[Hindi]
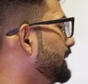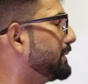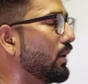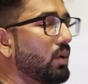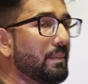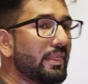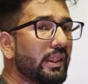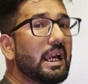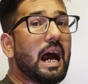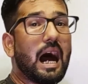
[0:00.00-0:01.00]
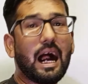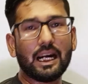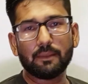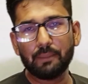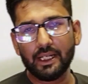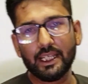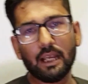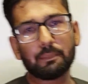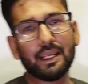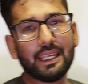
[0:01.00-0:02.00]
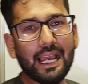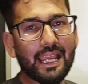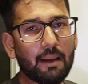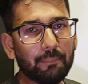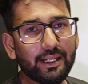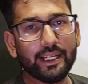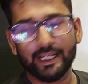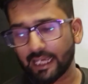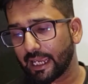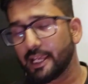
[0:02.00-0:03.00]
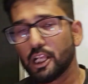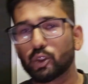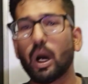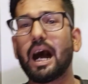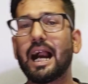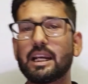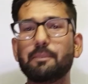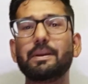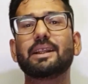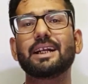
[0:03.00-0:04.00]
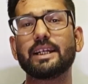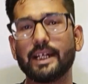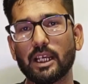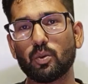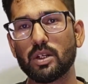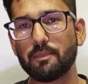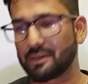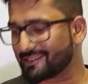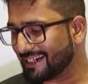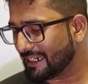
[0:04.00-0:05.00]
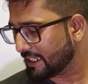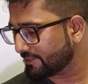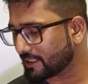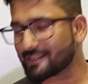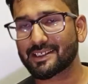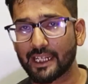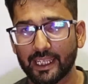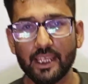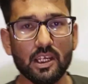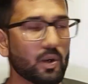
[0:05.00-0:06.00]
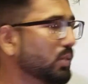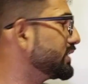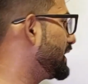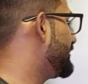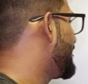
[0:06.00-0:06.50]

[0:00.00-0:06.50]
मतलब क्या हुआ बेसिक आठ बिट के आपके क्या है यहाँ पे डेटा है तो आठ बिट के डेटा को रिप्रेजेंट किस तरह से करेंगे उसके